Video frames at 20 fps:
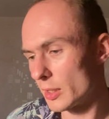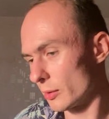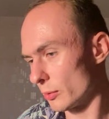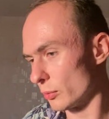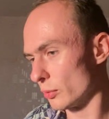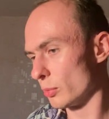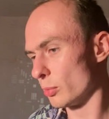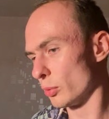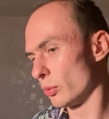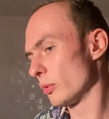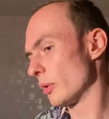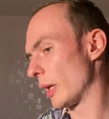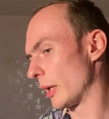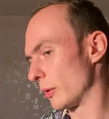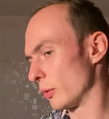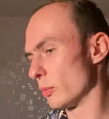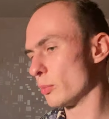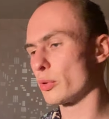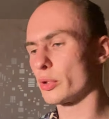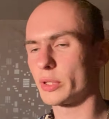Думаю, ну ладно,
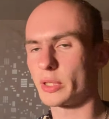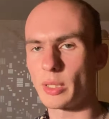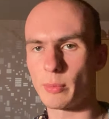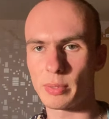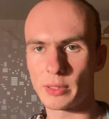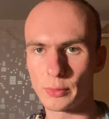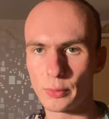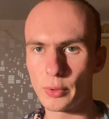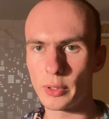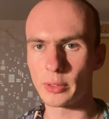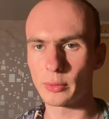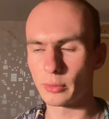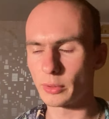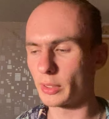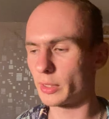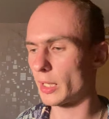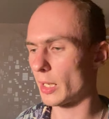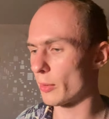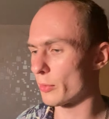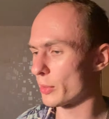ну можешь себе позволить, вот
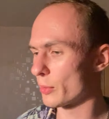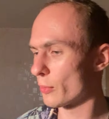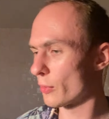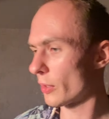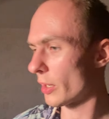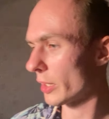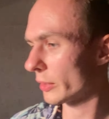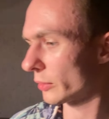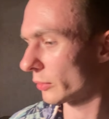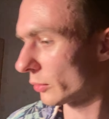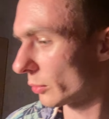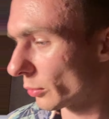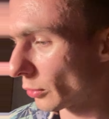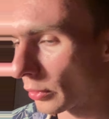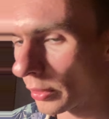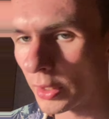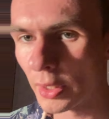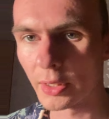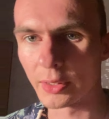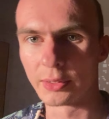такая у него хата,
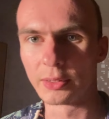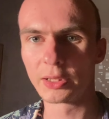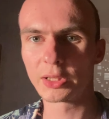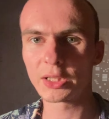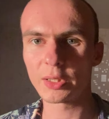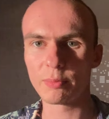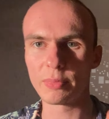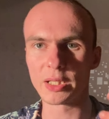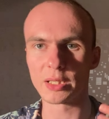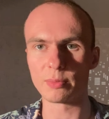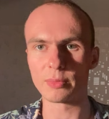думаю, зашибись.